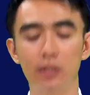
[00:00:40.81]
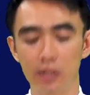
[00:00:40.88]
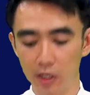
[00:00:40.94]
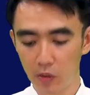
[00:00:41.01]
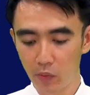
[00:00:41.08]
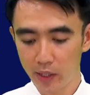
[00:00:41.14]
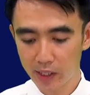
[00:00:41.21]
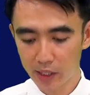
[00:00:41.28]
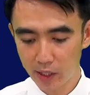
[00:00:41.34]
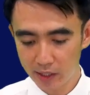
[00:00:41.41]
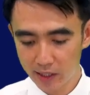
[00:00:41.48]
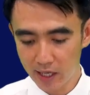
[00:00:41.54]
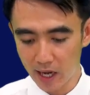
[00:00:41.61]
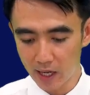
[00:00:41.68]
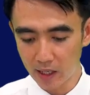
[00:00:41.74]
ชีวิตคริส
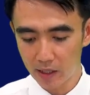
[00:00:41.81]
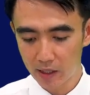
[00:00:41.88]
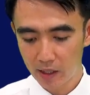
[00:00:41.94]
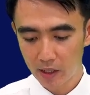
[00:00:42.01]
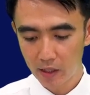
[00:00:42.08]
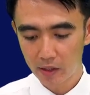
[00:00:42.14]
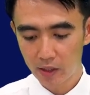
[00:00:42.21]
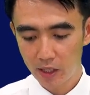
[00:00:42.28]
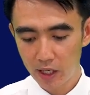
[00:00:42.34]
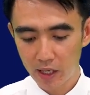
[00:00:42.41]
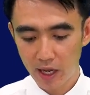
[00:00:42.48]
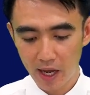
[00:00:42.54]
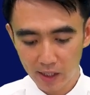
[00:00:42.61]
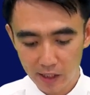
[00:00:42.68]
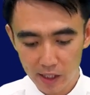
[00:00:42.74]
ตจักรที่
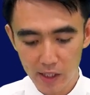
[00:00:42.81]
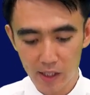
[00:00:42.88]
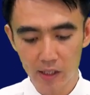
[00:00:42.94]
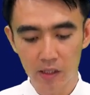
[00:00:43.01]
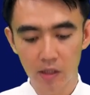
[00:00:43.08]
แท้จริง